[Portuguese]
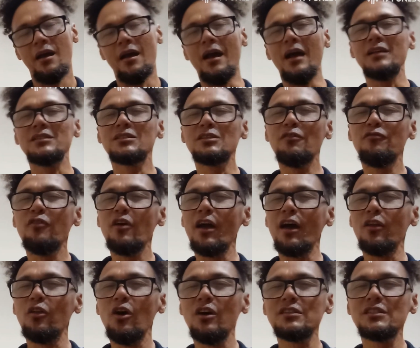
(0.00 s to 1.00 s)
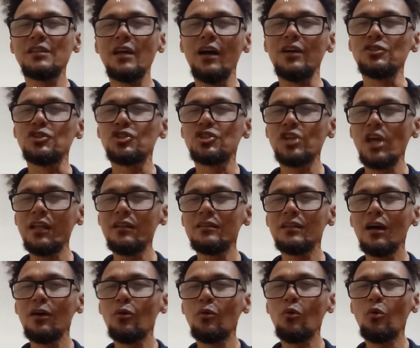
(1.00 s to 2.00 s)
Essa foi a nossa
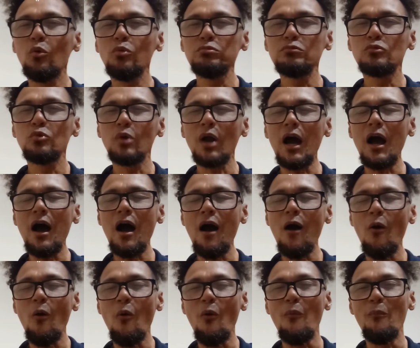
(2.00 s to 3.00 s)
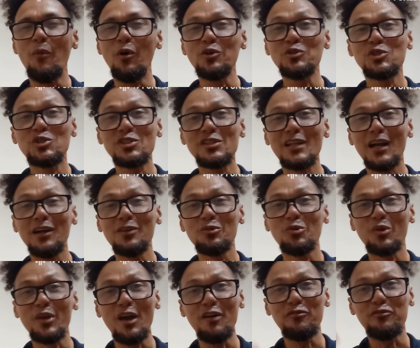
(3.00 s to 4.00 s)
agenda cultural,
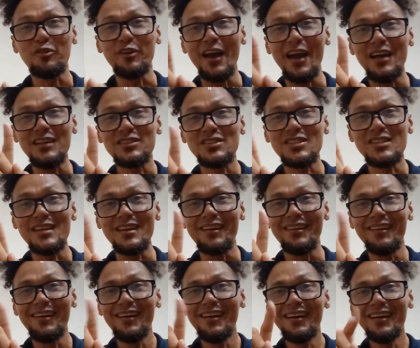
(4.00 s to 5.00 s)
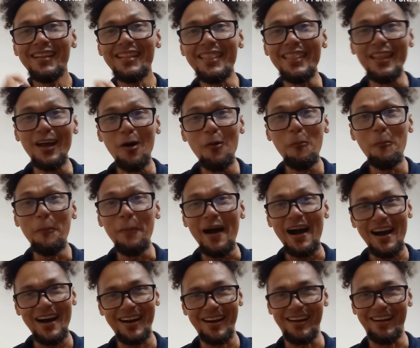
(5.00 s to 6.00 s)
mostrando que a FUNESC não
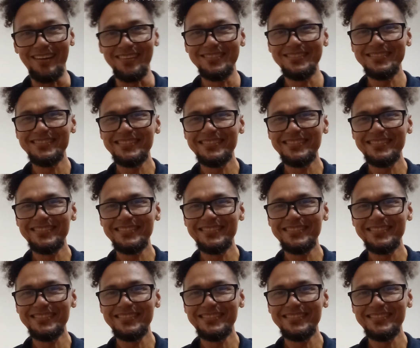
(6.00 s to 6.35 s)
para.